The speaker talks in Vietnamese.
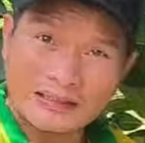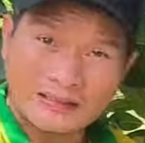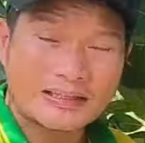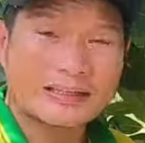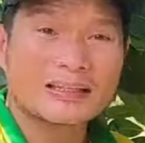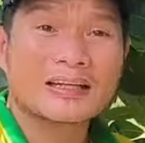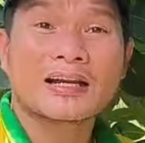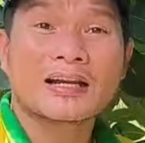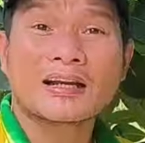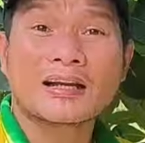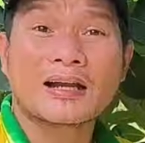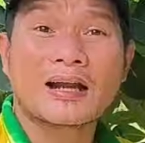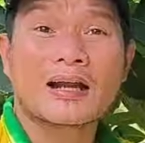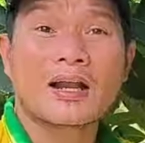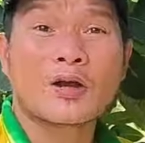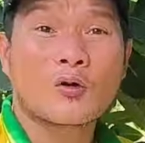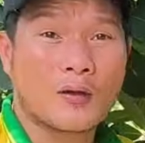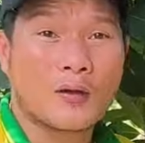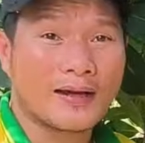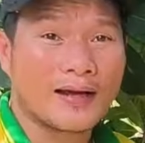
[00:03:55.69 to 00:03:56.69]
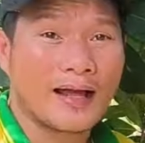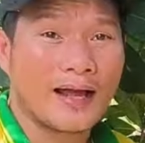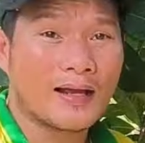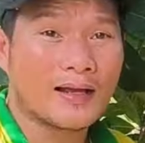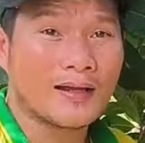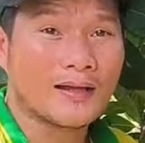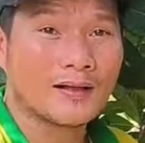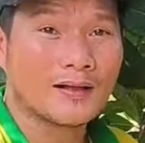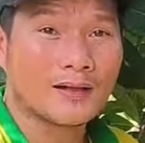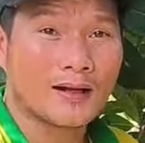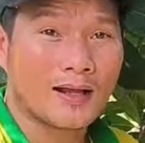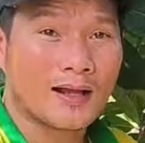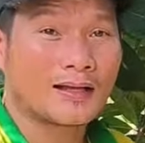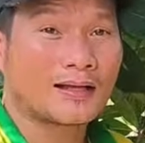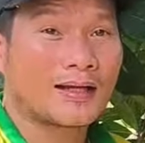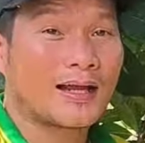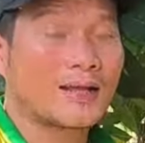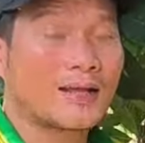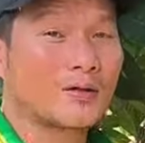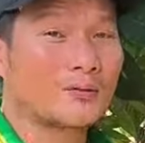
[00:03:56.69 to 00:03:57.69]
Thứ nhất là khỏe đã,
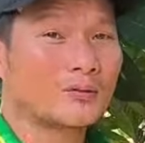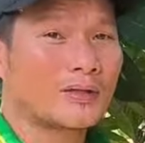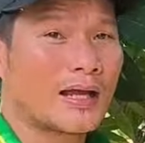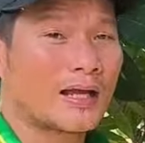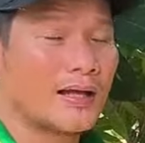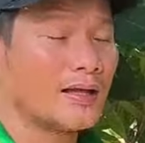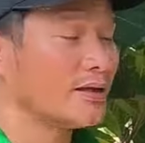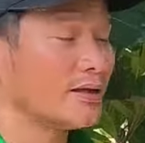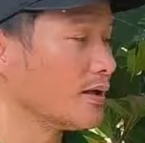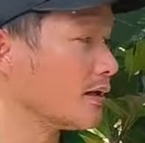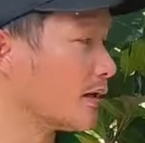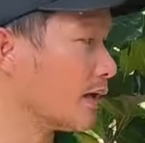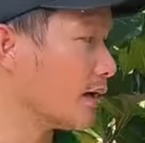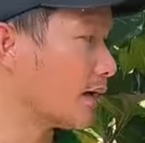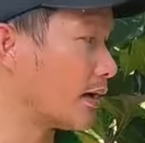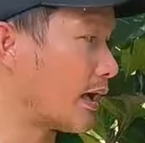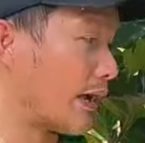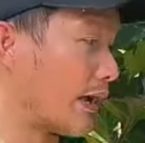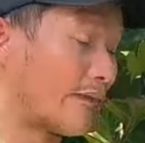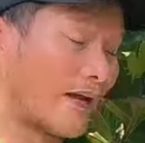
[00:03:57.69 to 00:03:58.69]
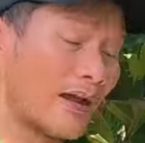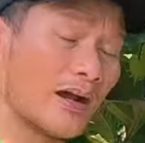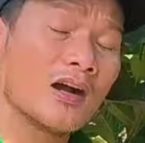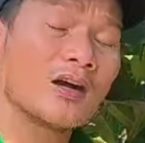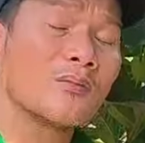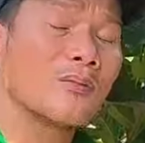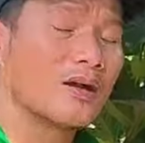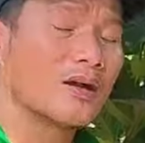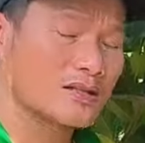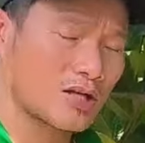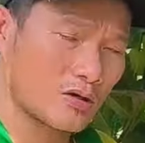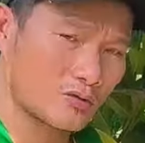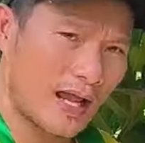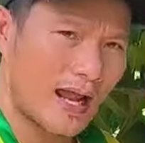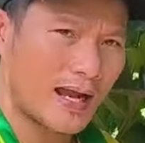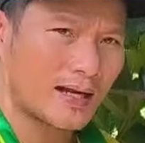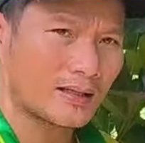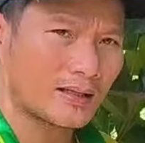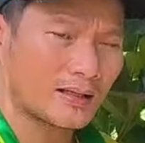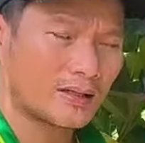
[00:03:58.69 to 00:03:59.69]
là cây chúng ta ít nhất là phải hơn
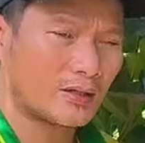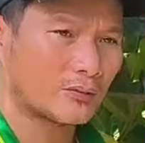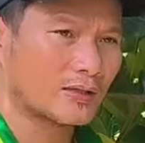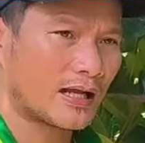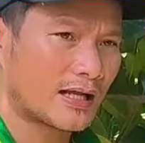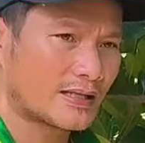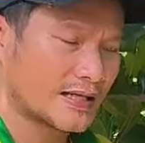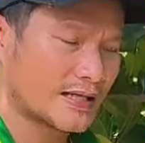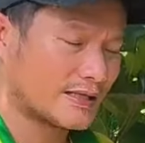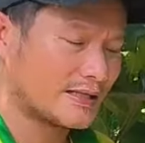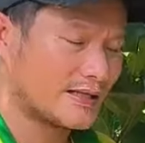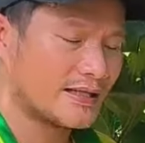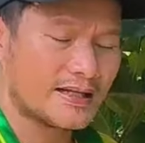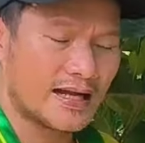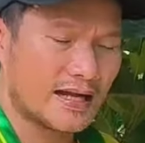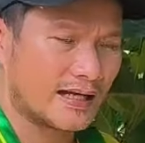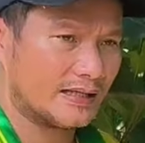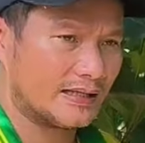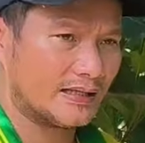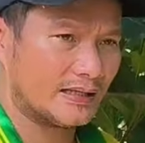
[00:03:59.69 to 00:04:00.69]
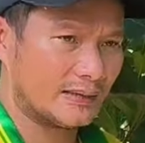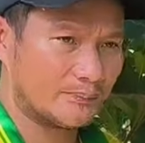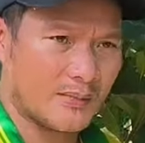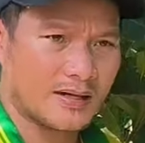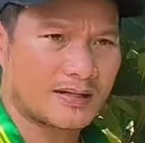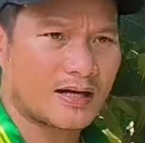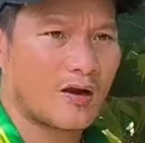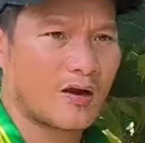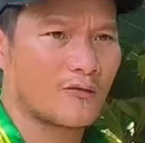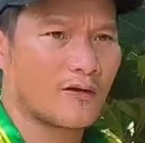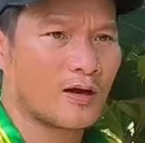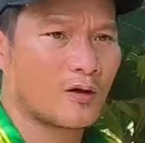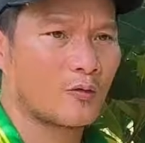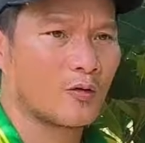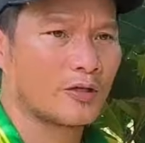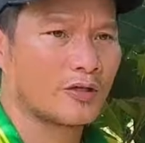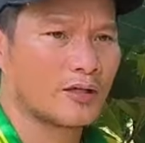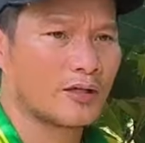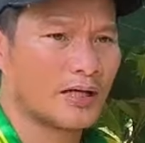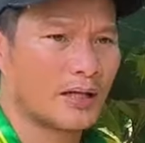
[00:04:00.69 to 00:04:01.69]
16 tháng thì chúng ta sẽ tiến hành bắt đầu
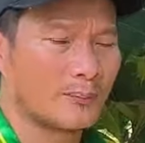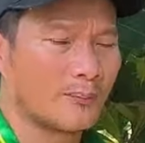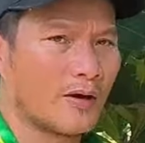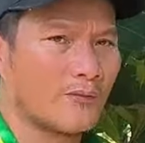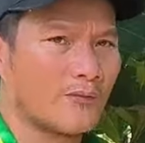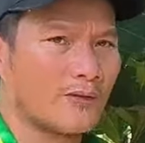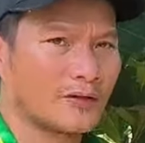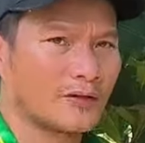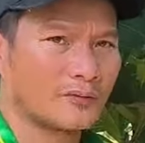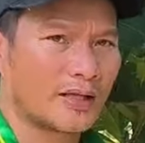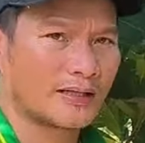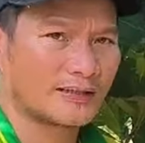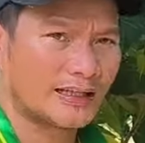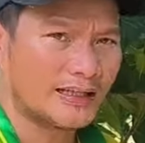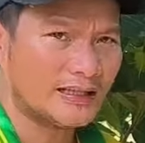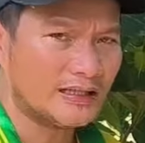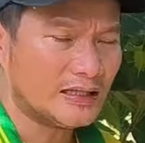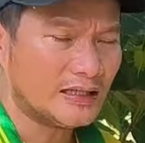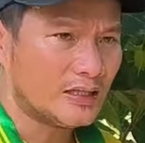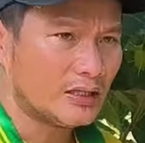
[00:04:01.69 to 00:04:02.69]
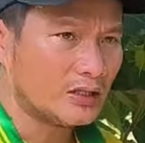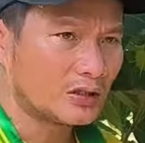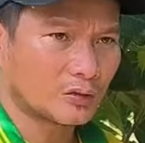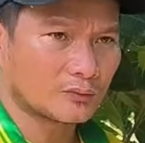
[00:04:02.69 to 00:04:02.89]
vào quy trình làm bông mà chúng ta tính.